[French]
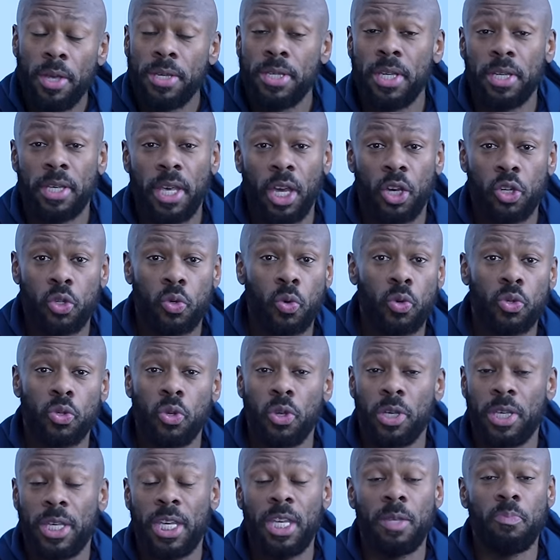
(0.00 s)
c'est quelque
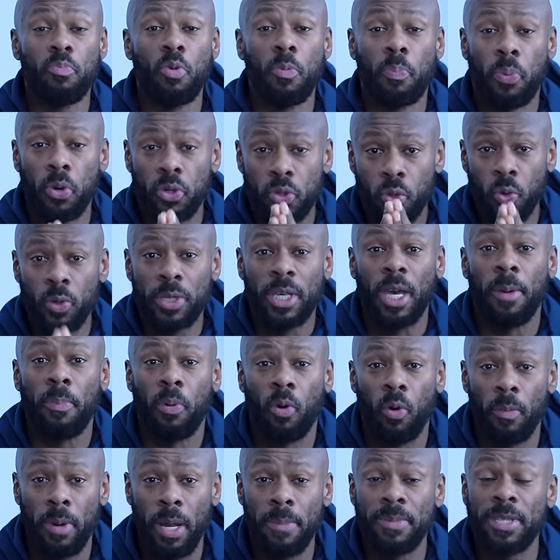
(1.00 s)
chose qui ne me pose aucun
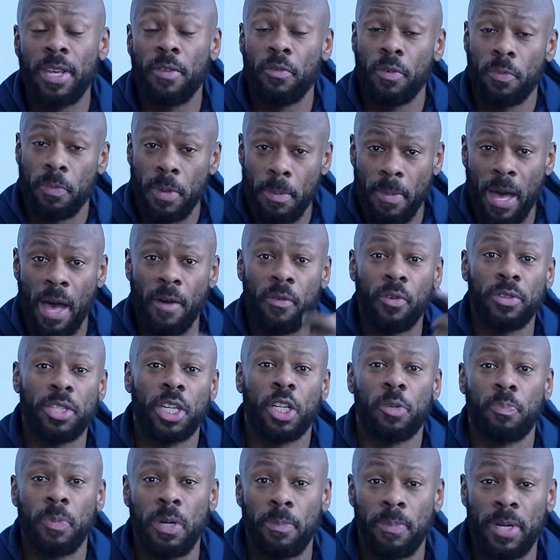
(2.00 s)
problème. Ça fait même avancer
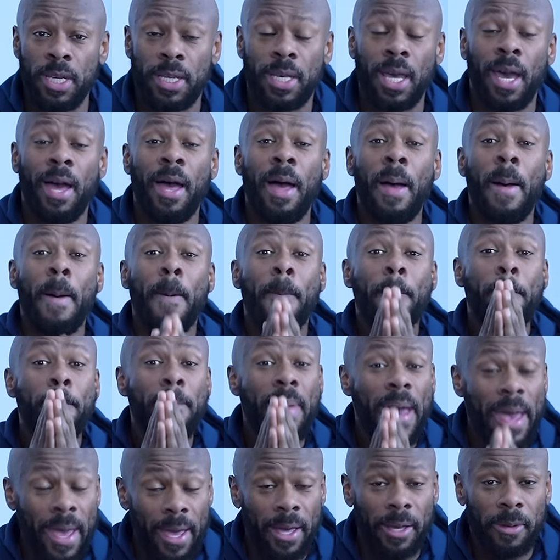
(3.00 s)
le public.
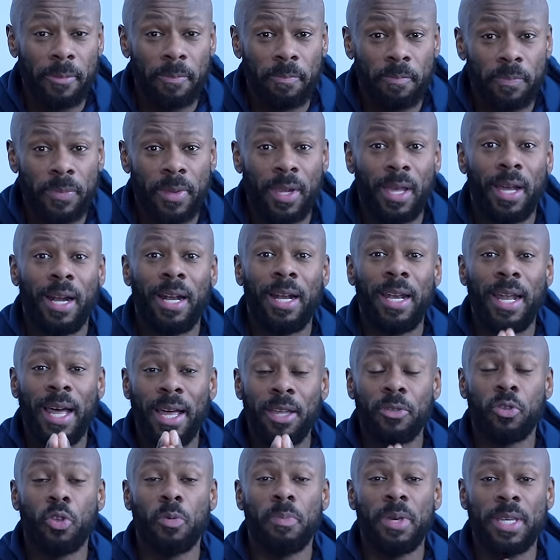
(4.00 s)
Mais
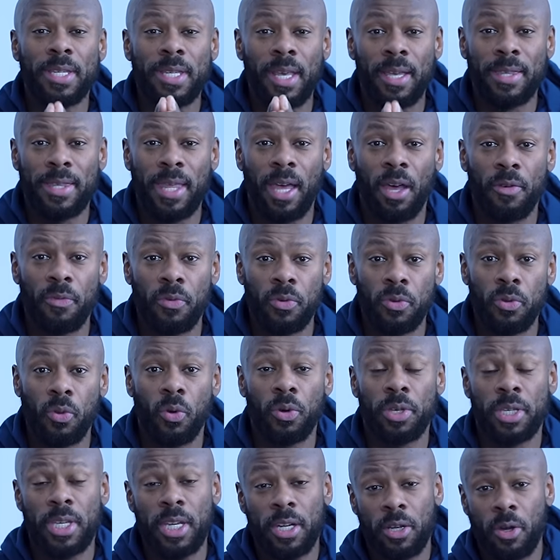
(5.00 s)
l'un de mes
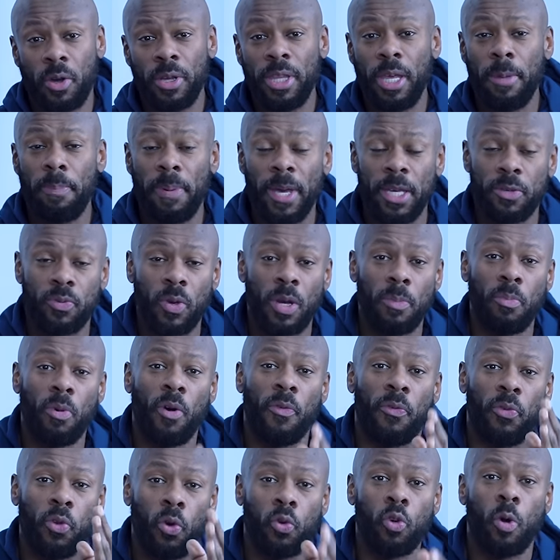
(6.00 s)
intervenants qu'il connaît personnellement,
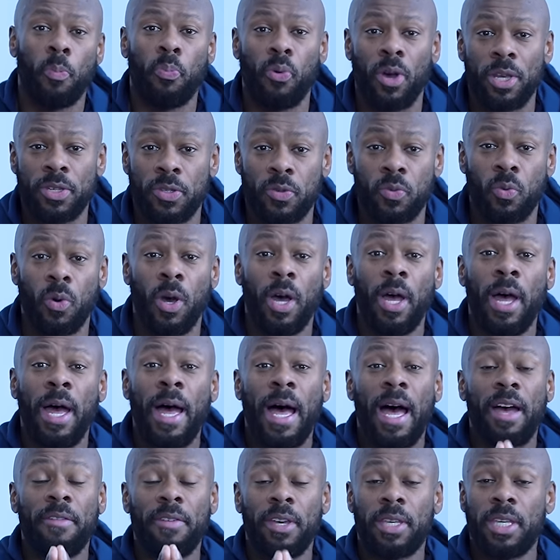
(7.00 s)
Florian Poisson,
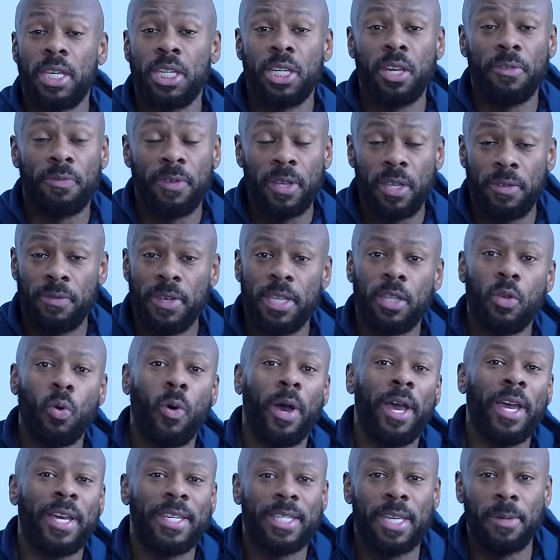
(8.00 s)
avec qui j'ai fait une
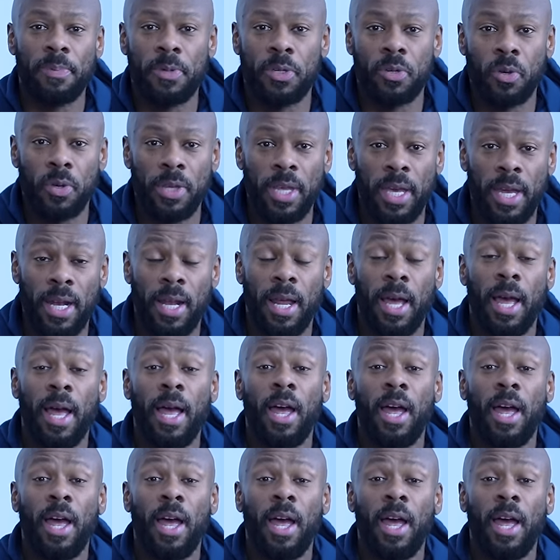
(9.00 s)
vidéo exceptionnelle,